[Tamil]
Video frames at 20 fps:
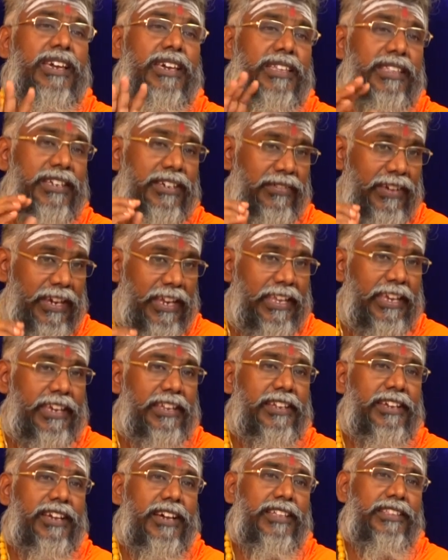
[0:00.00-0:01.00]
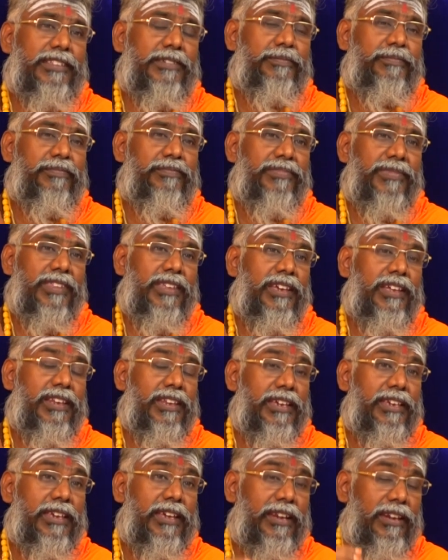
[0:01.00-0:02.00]
இதுக்கு வேலையே இருக்காது
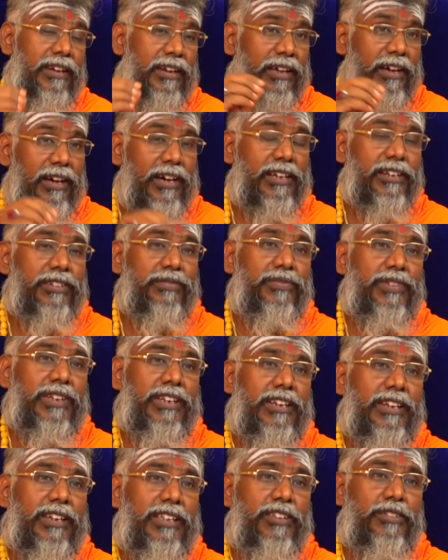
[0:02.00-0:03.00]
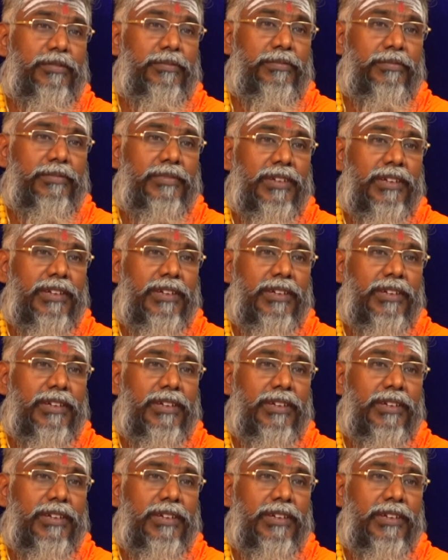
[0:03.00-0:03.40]
ஏன்னா எல்லாரும் வீட்லேயும்